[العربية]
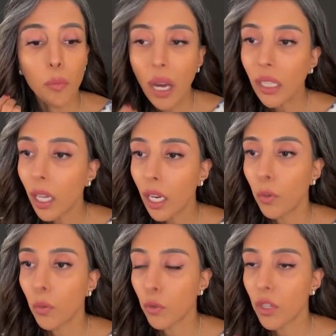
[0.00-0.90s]
ما
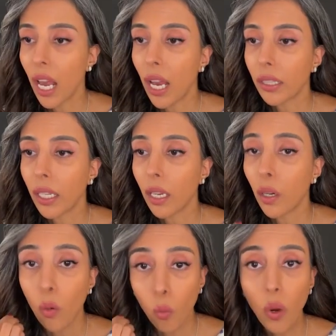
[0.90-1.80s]
طلبوا المساعدة
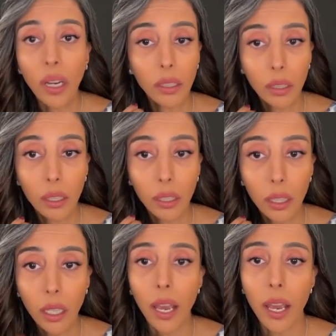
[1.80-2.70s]
وقت
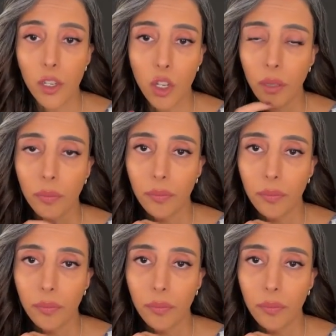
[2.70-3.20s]
الحاجة